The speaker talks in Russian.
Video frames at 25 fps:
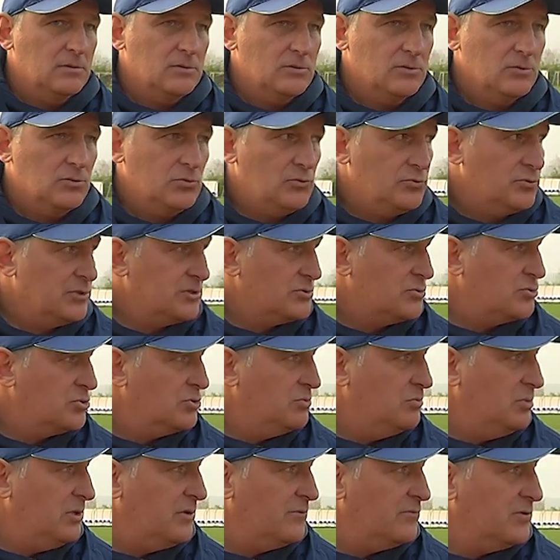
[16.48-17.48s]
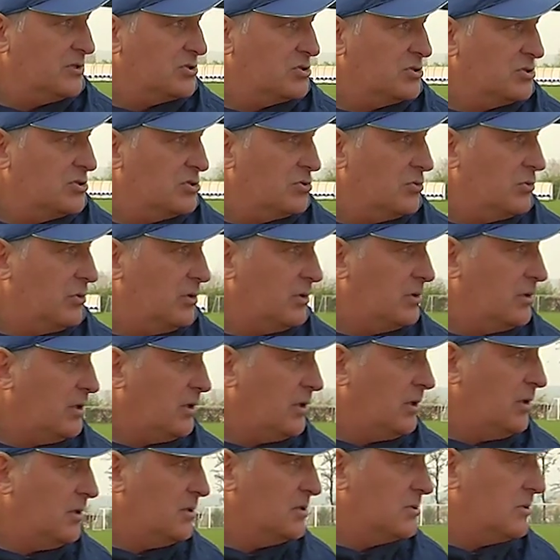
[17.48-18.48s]
Ну, у нас уже были в нашей истории
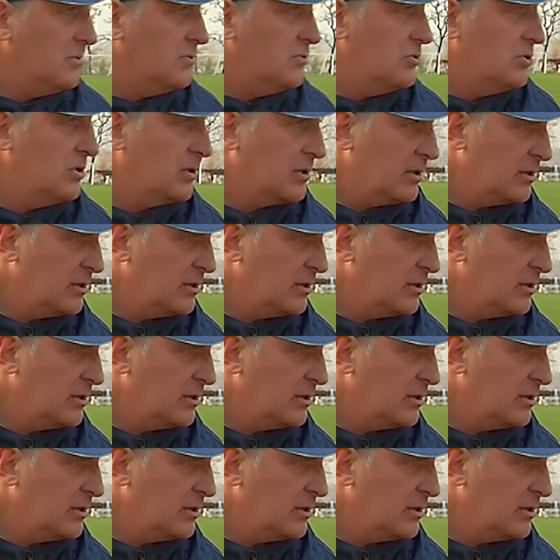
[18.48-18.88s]
такие случаи,